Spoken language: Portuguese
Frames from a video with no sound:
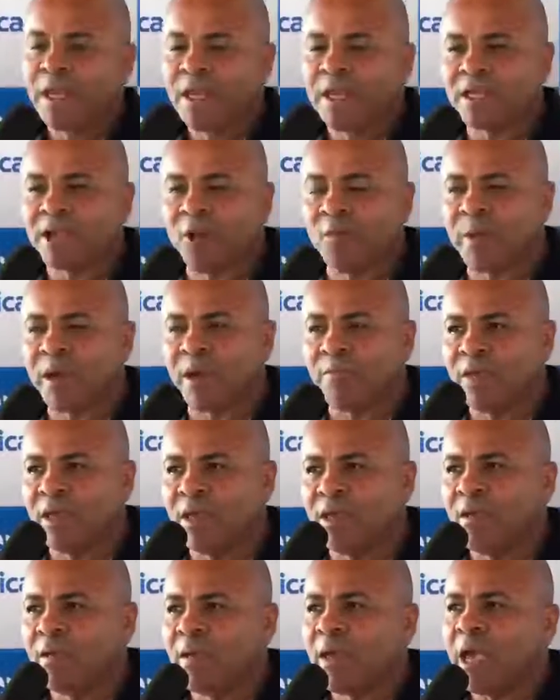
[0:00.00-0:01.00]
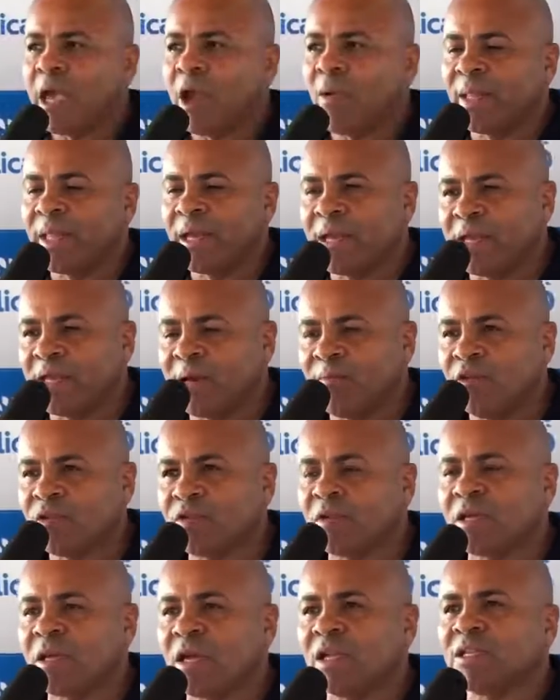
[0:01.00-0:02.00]
Então, para mim, é uma alegria
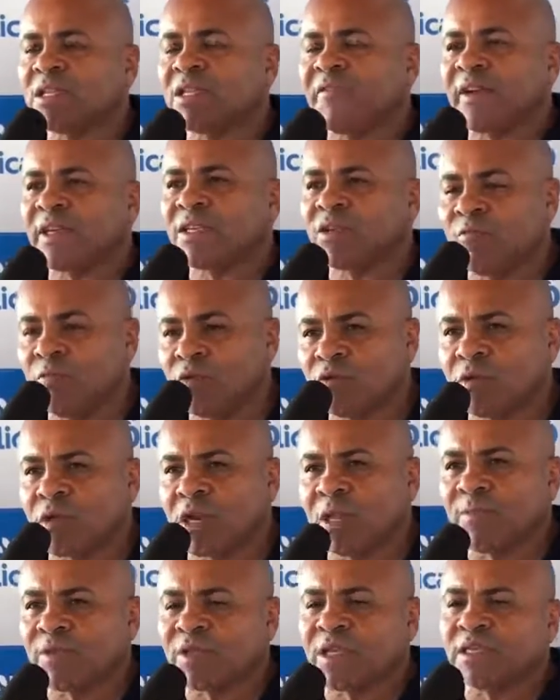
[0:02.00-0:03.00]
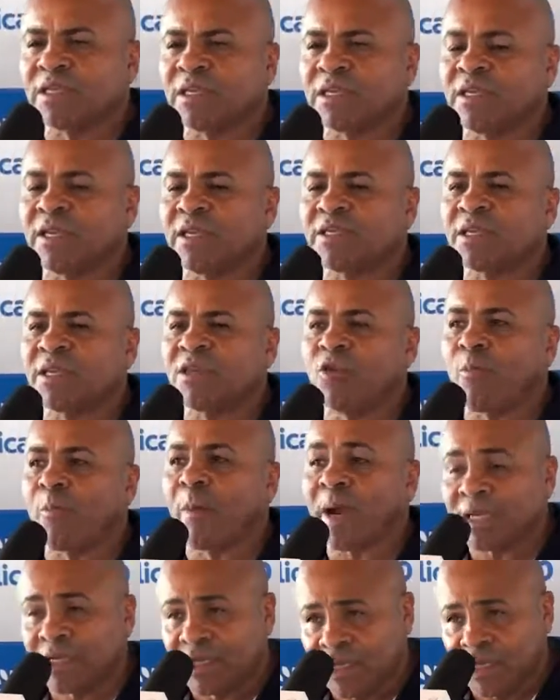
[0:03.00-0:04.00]
muito grande, satisfação muito grande, porque eu tenho certeza que o
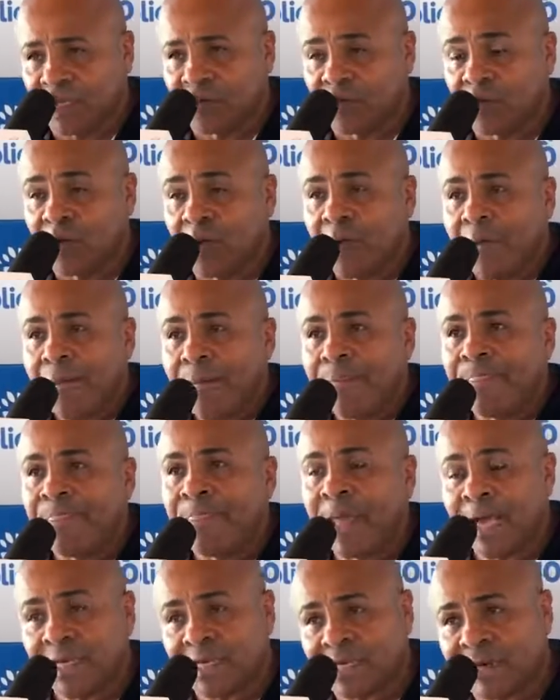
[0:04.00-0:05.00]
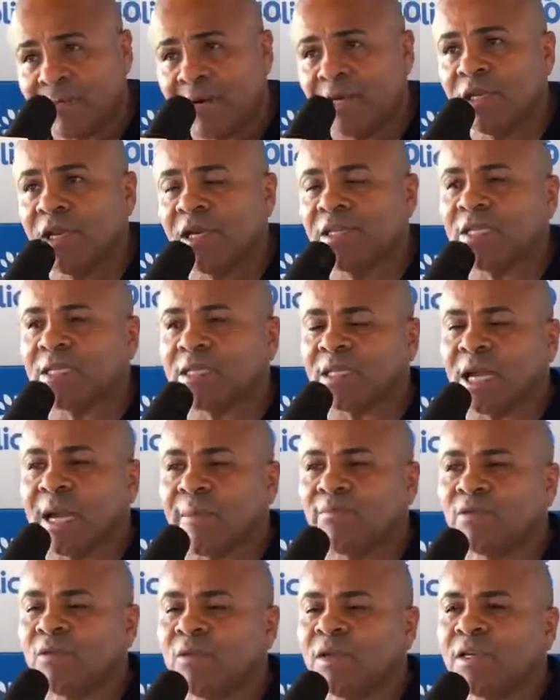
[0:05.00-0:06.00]
partido, nesta manhã de
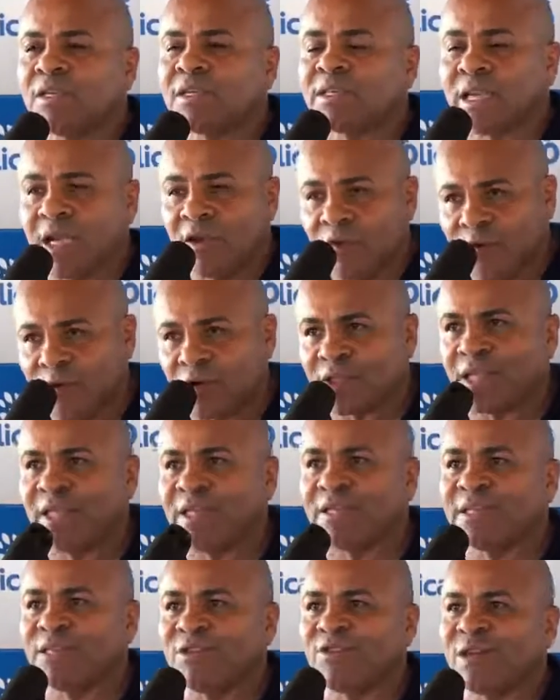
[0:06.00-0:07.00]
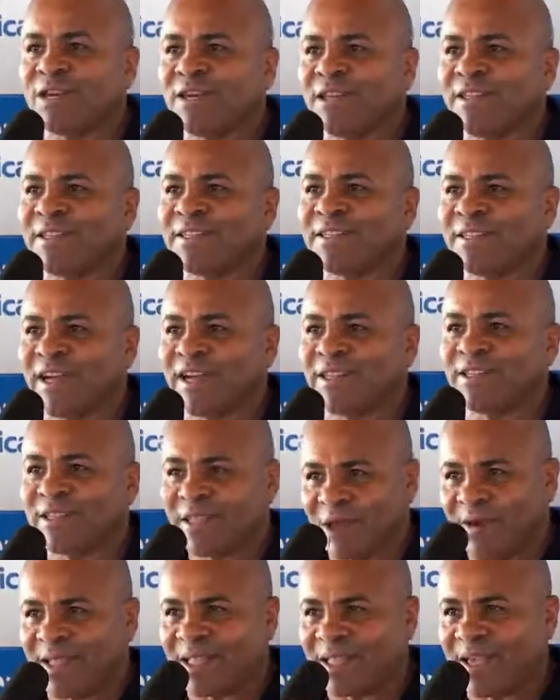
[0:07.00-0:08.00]
sábado, saiu fortalecido aqui da cidade de
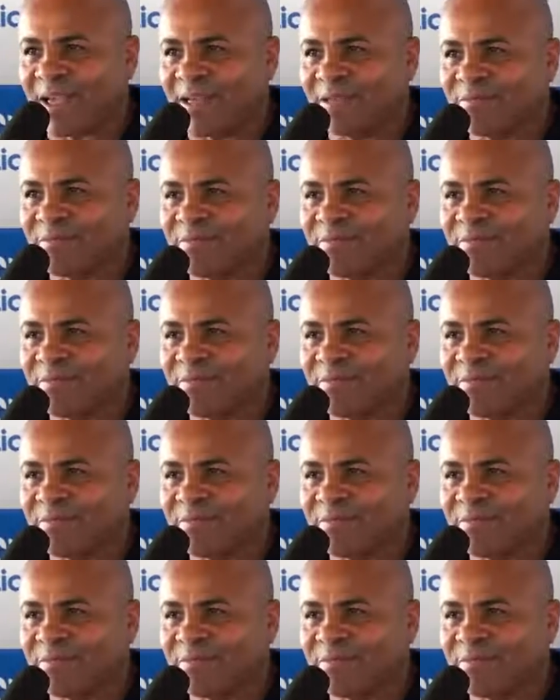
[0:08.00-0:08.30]
Taubaté.